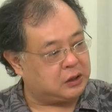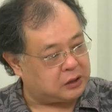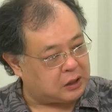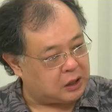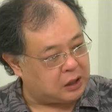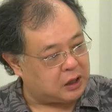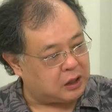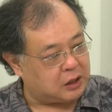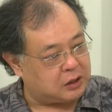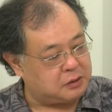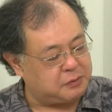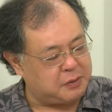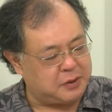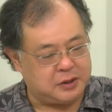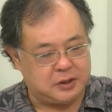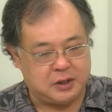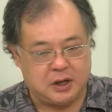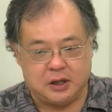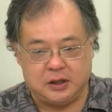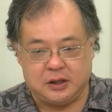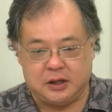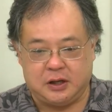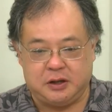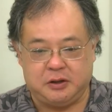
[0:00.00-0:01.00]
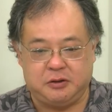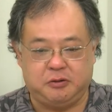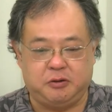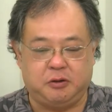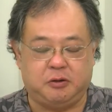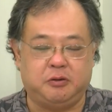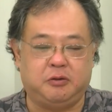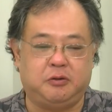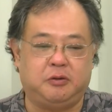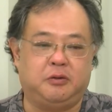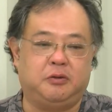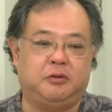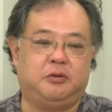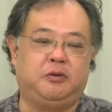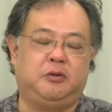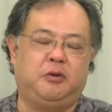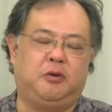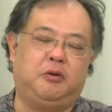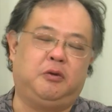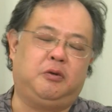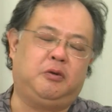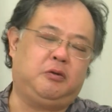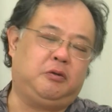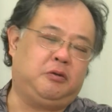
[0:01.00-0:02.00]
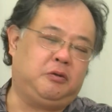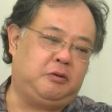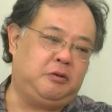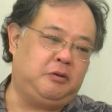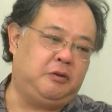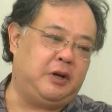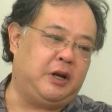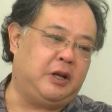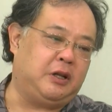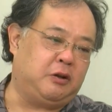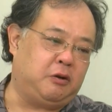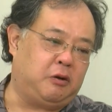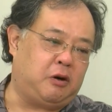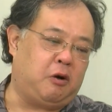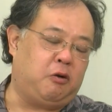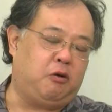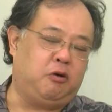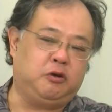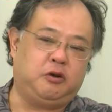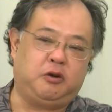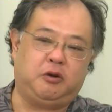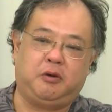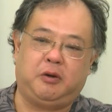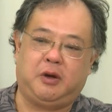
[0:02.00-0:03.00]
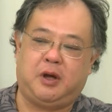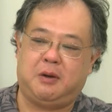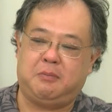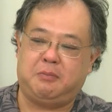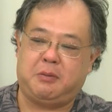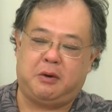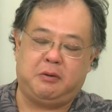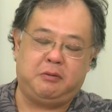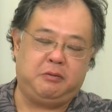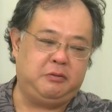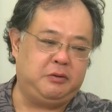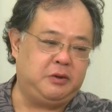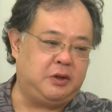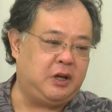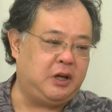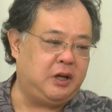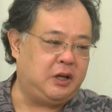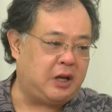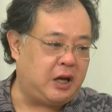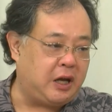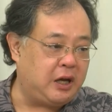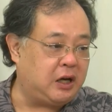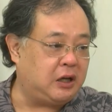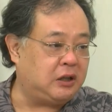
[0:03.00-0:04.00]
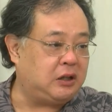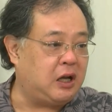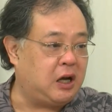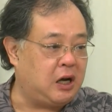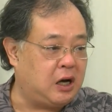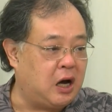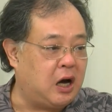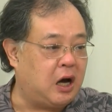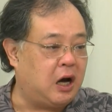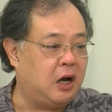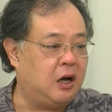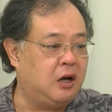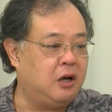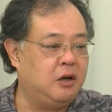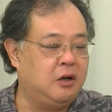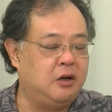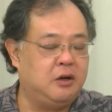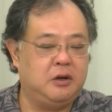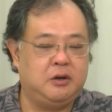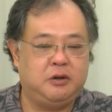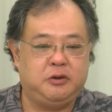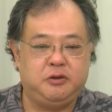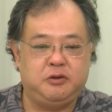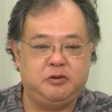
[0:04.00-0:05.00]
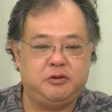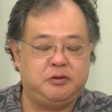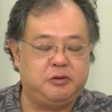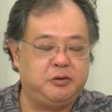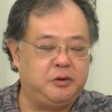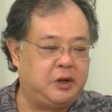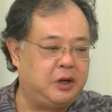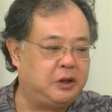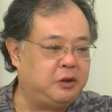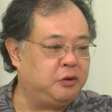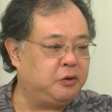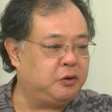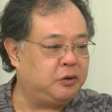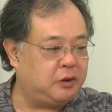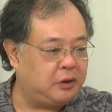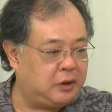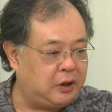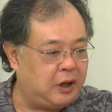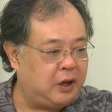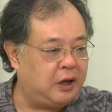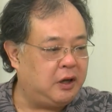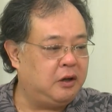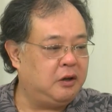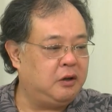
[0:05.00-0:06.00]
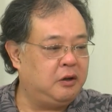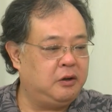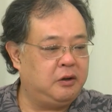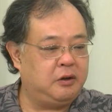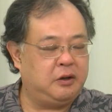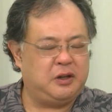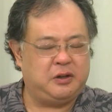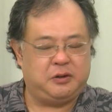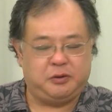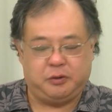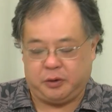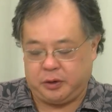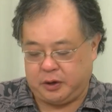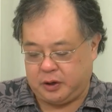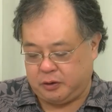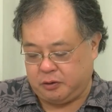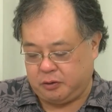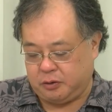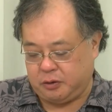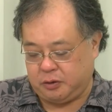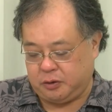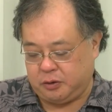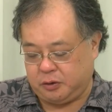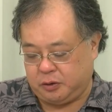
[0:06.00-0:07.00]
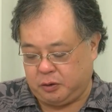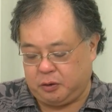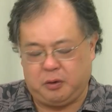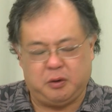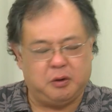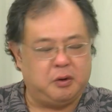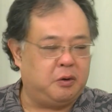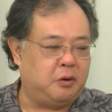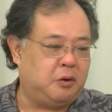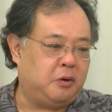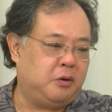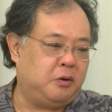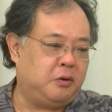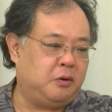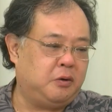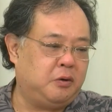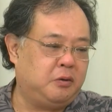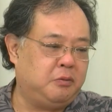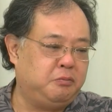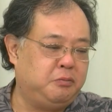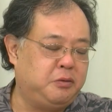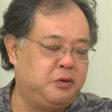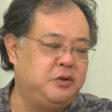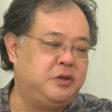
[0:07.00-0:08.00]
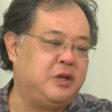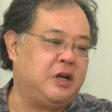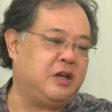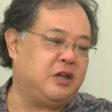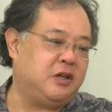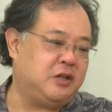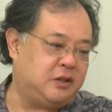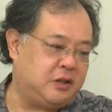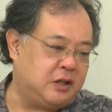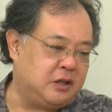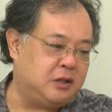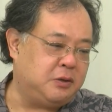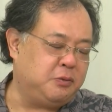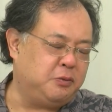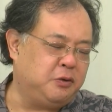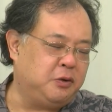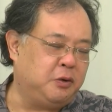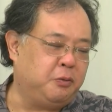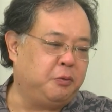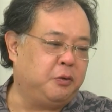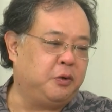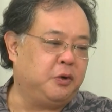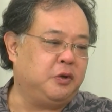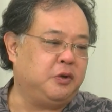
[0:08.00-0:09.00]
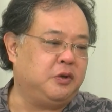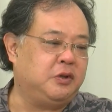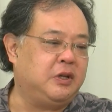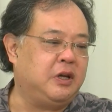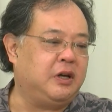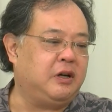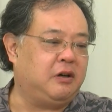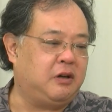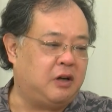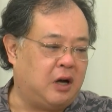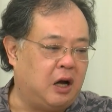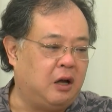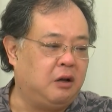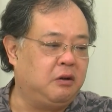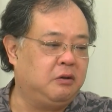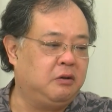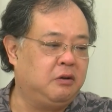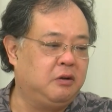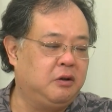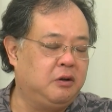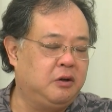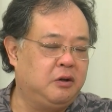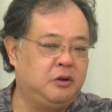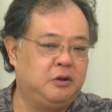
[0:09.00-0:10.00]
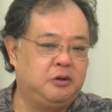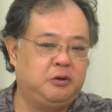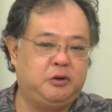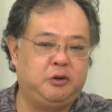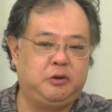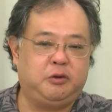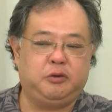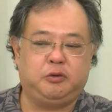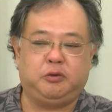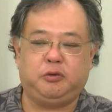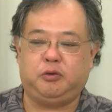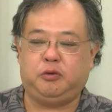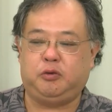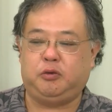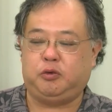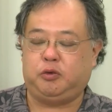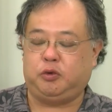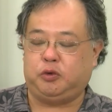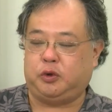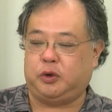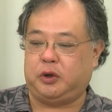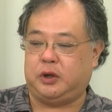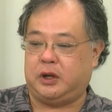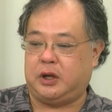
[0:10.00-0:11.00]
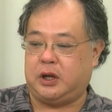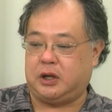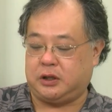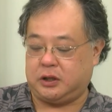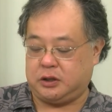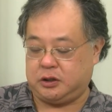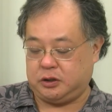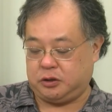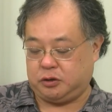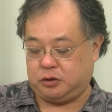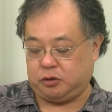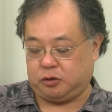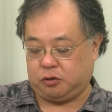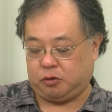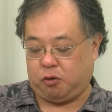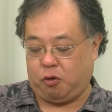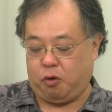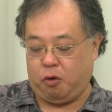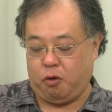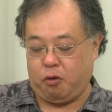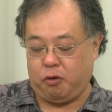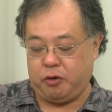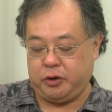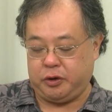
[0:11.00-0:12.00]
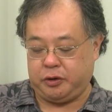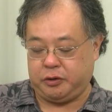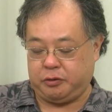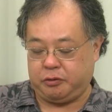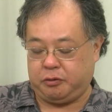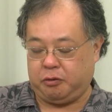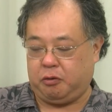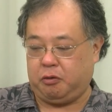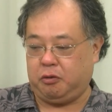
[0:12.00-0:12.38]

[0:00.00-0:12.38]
がつまりジャーナリストの訓練とか報道の現場を踏んでいない方がニュース受け取ってそれをどう分析して自分のものにしていくかということでね私ちょっとこういう